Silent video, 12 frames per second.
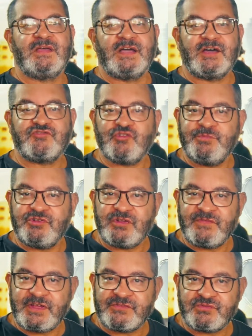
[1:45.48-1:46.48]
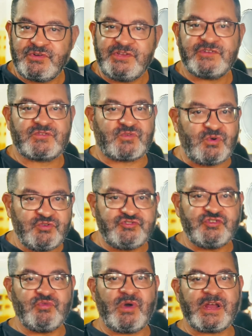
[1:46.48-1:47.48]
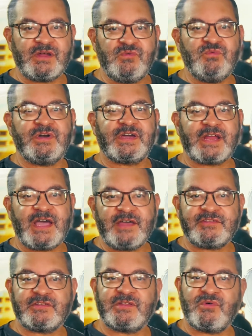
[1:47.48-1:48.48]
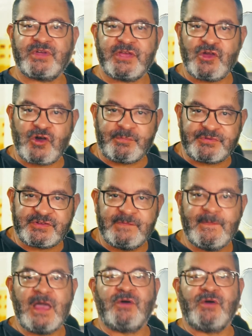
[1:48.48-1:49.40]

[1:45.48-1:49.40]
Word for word: As observações continuarão graças ao Keops,